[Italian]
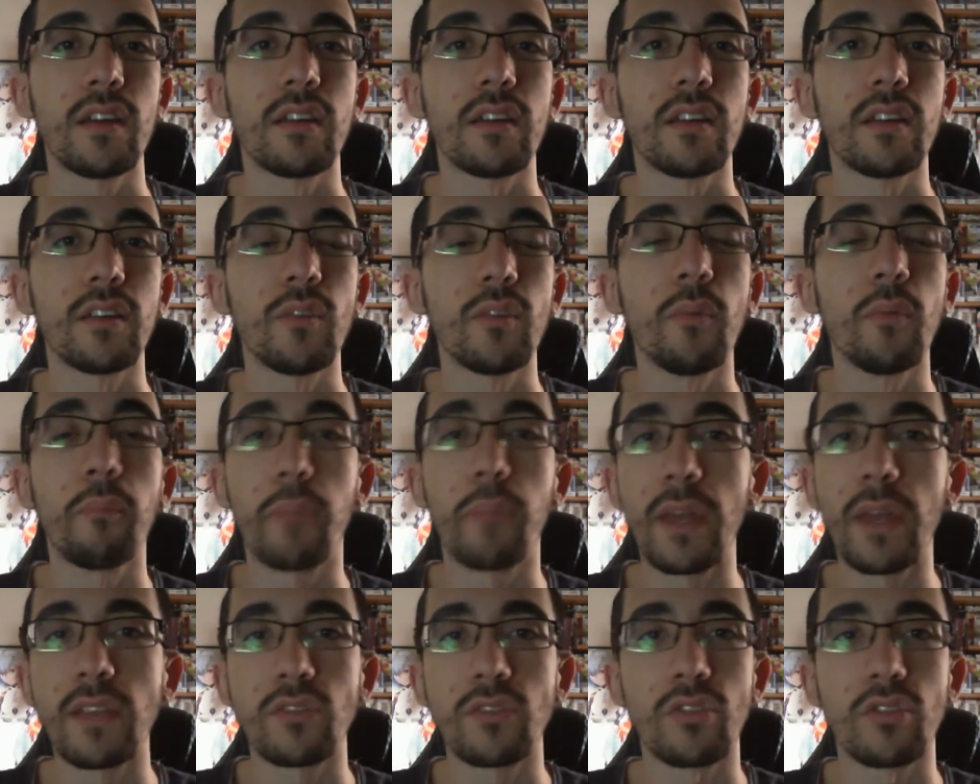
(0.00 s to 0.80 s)
eh,
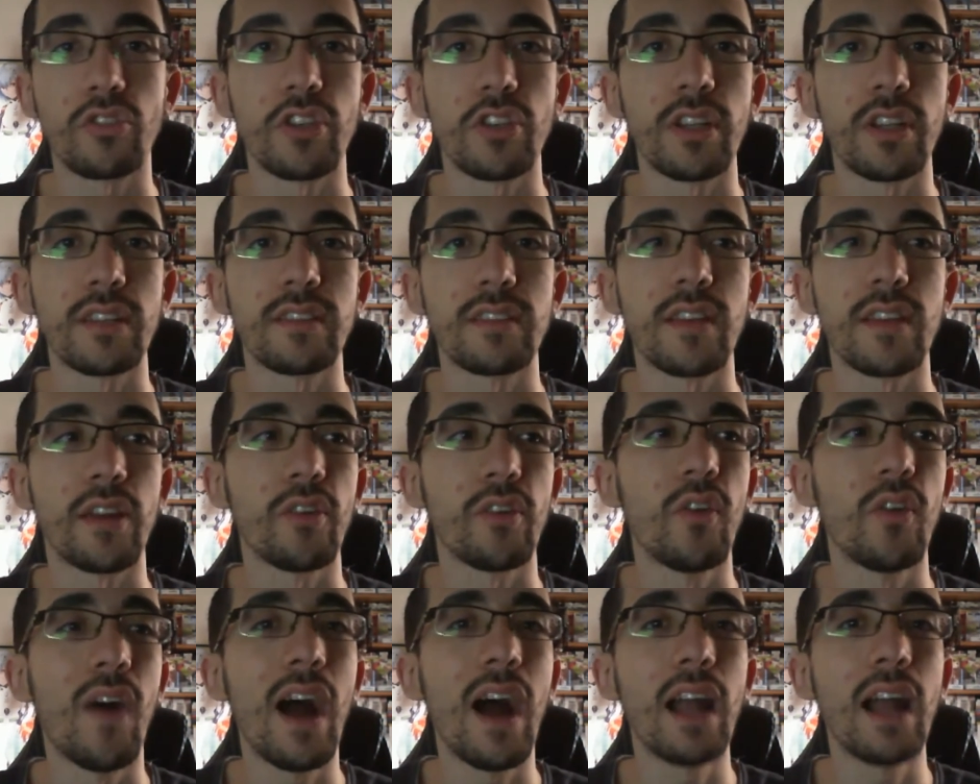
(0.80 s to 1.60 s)
non penso ce ne
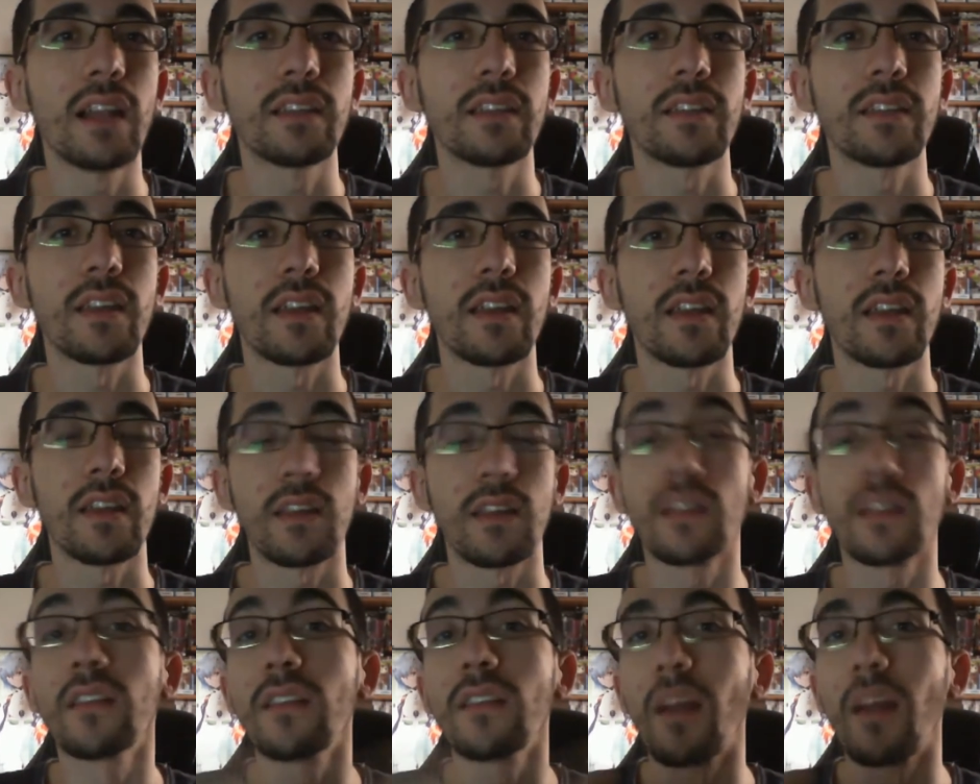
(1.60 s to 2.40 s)
siano
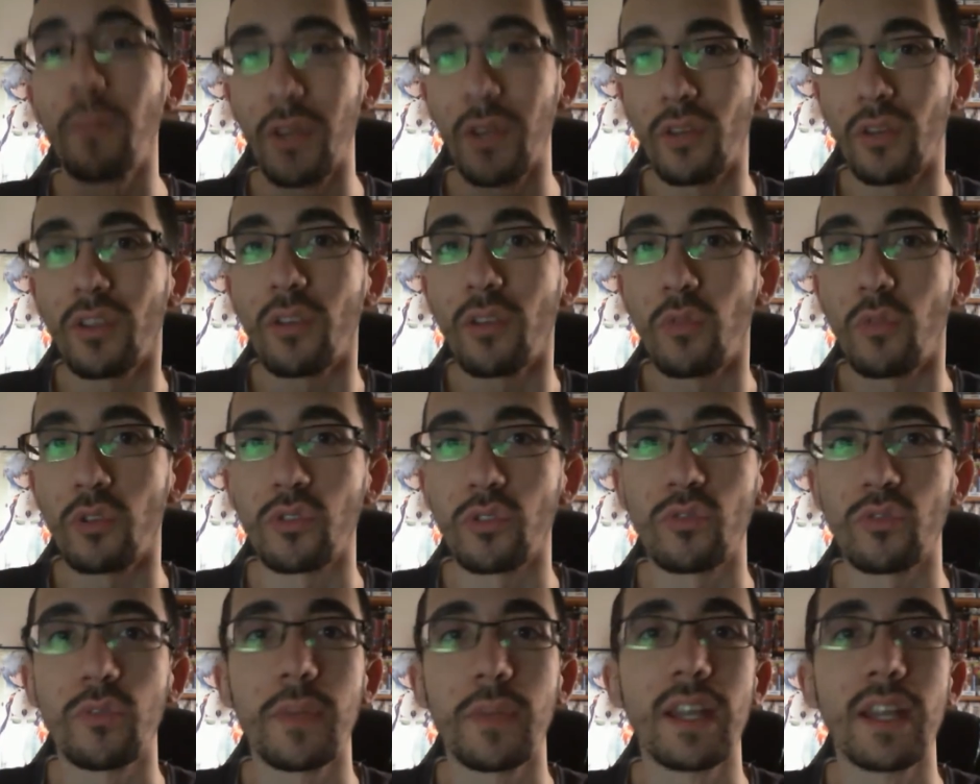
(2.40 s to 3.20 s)
altri, in, almeno in
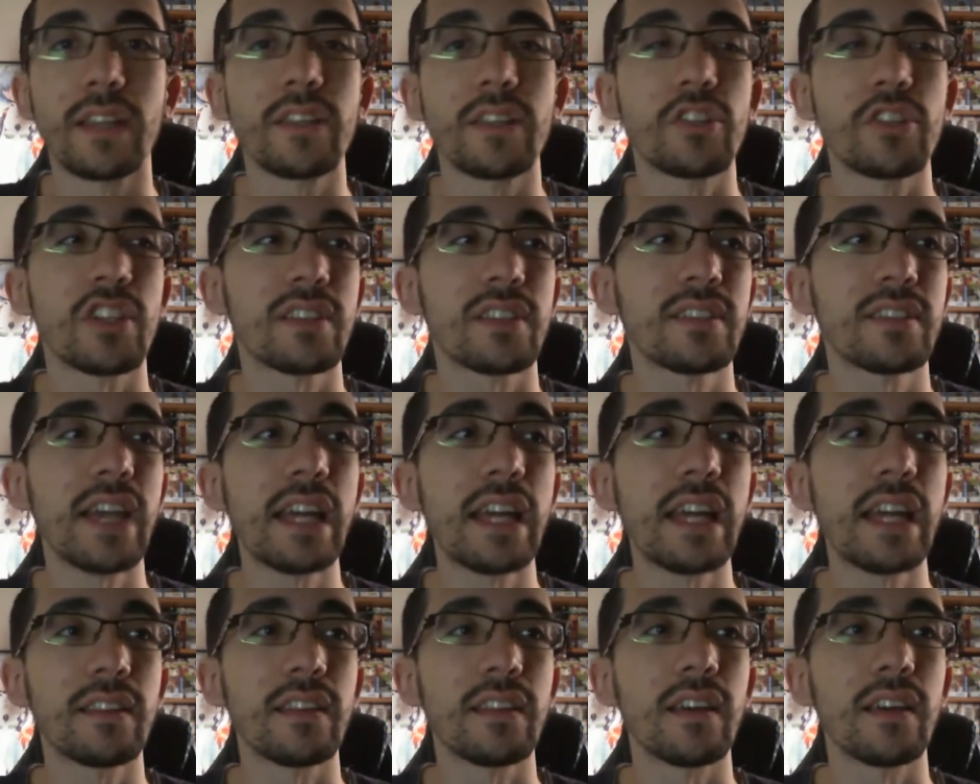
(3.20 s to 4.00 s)
questo
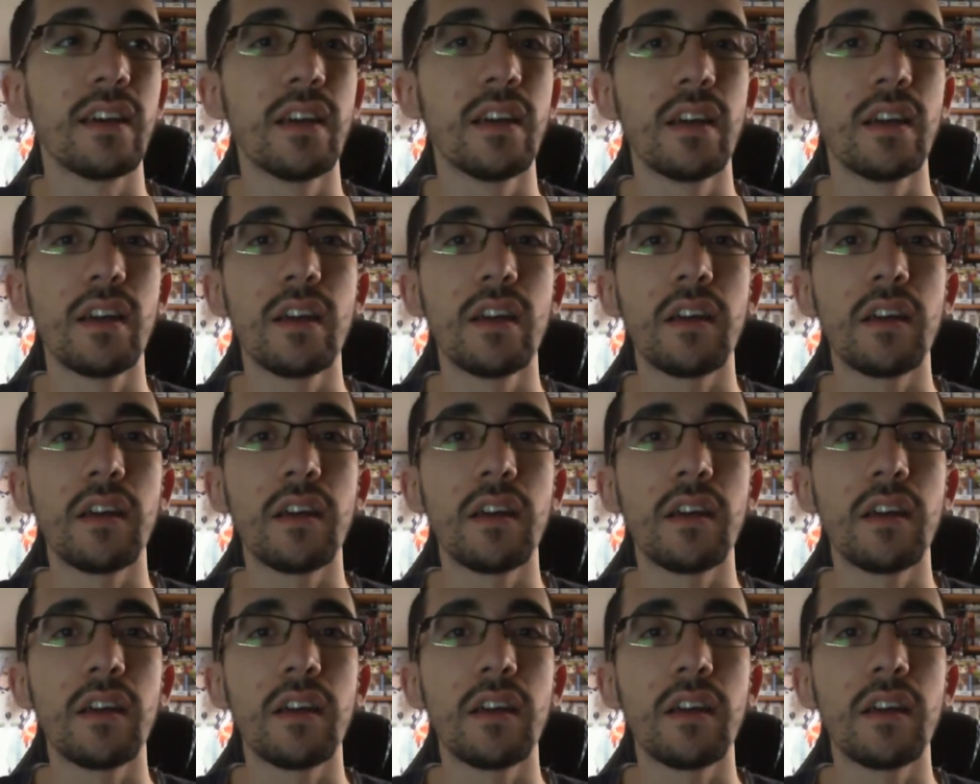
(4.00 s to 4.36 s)
2017.